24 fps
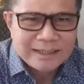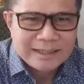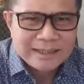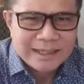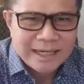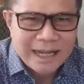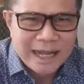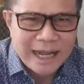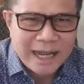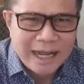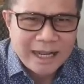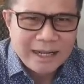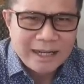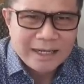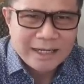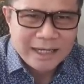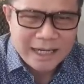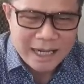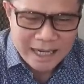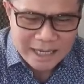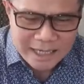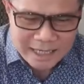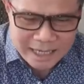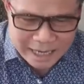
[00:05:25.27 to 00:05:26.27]
นะ
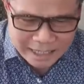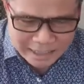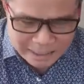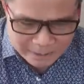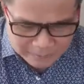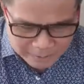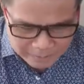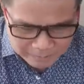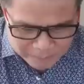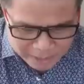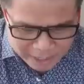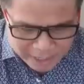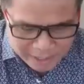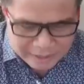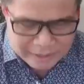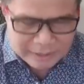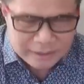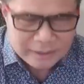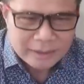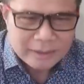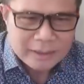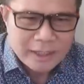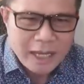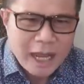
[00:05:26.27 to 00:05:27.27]
หลังการอภิปราย
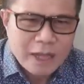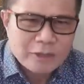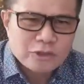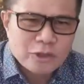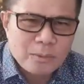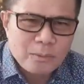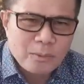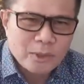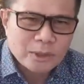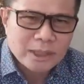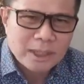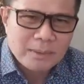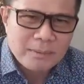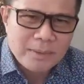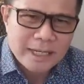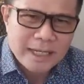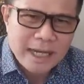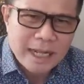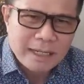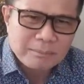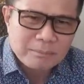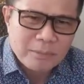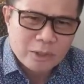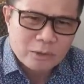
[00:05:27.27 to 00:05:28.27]
เอาสมมติธรรม
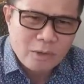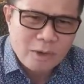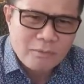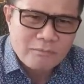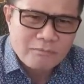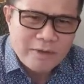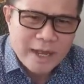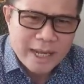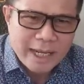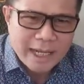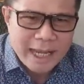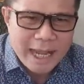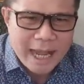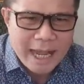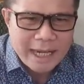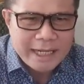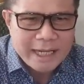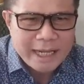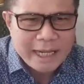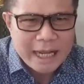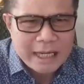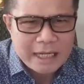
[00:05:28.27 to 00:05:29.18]
นัสมาร่วมฝ่ายค้านใน